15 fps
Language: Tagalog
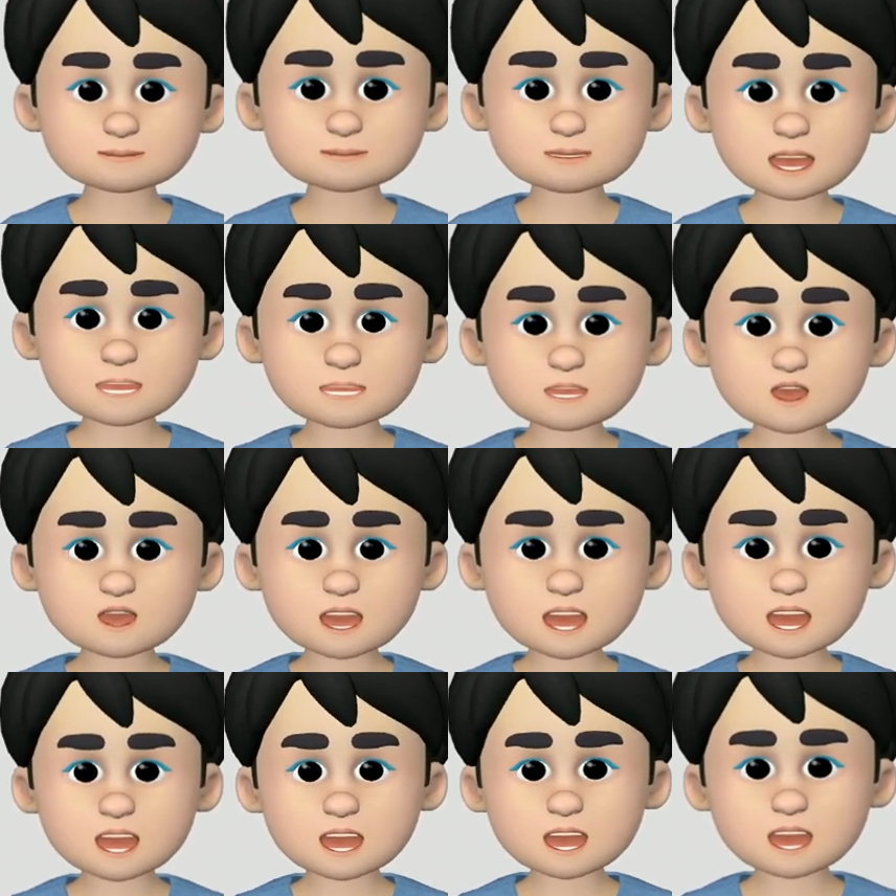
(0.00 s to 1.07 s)
Yan po ang
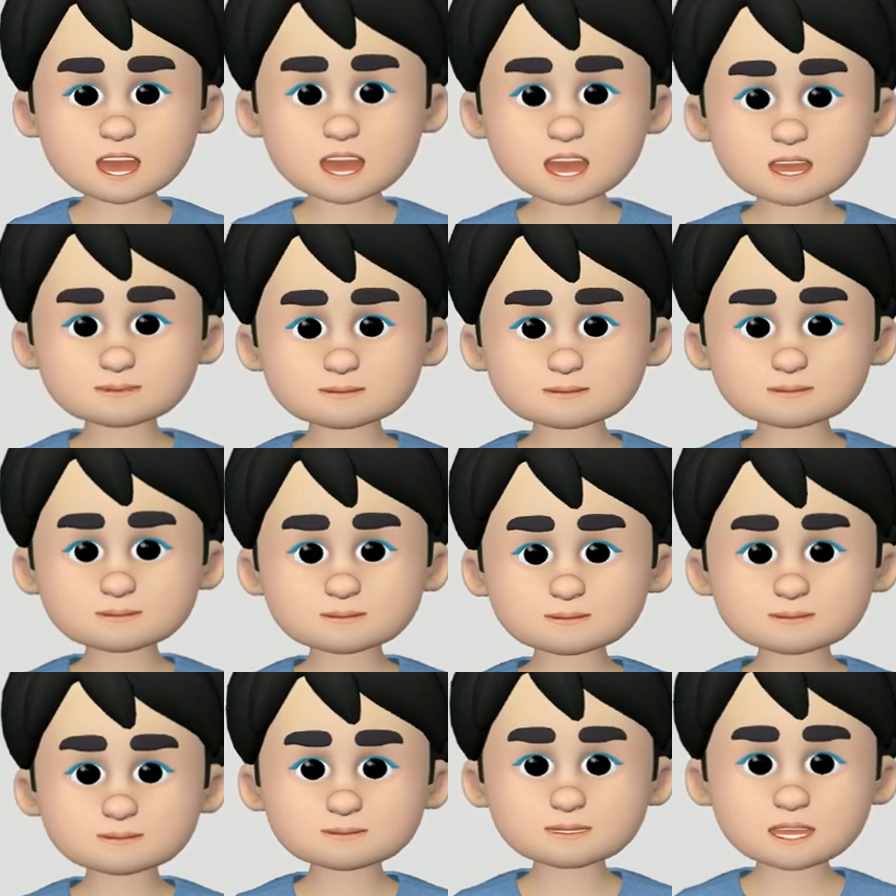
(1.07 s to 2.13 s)
uh,
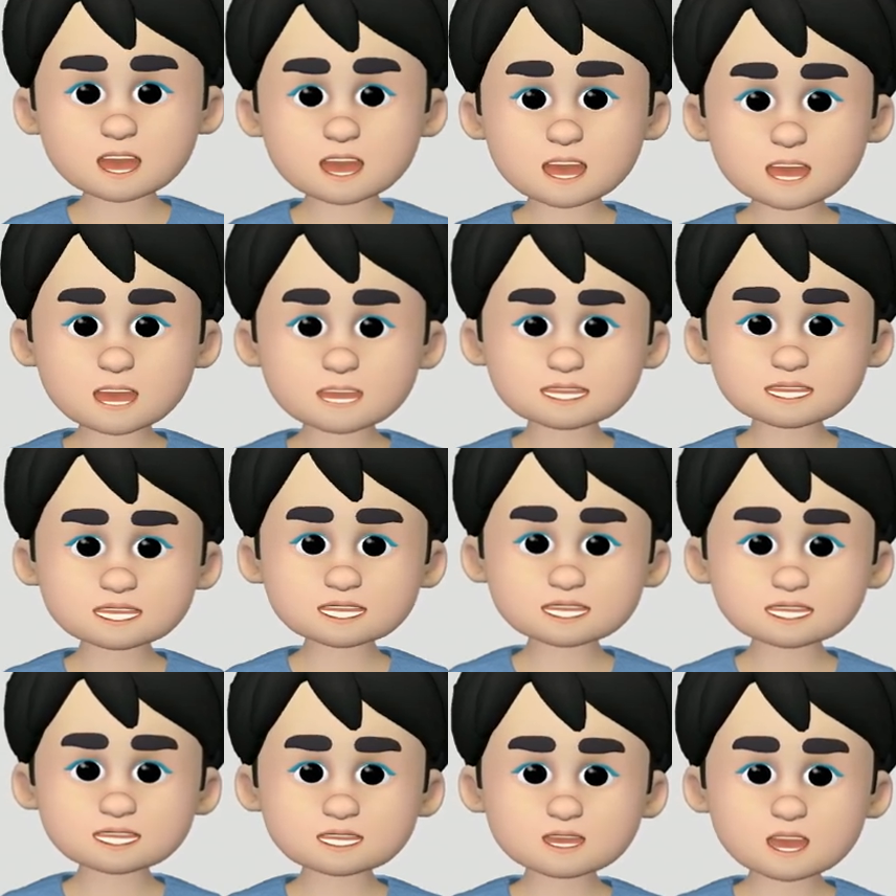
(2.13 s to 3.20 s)
panawagan
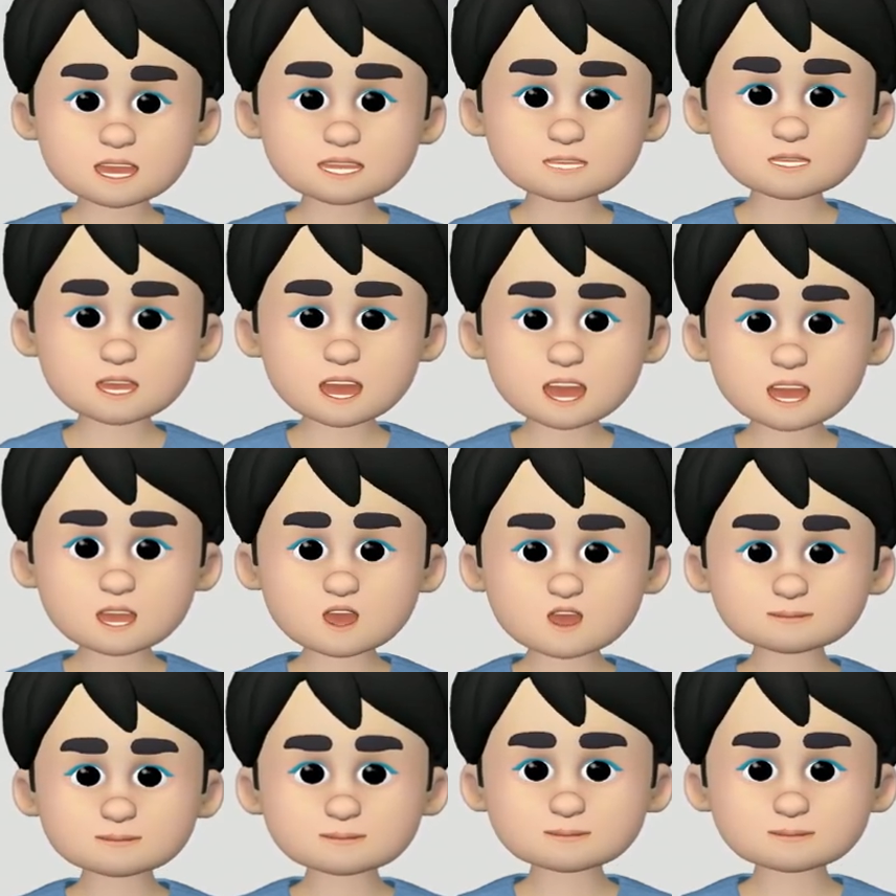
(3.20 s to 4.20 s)
ng mga Romualdos.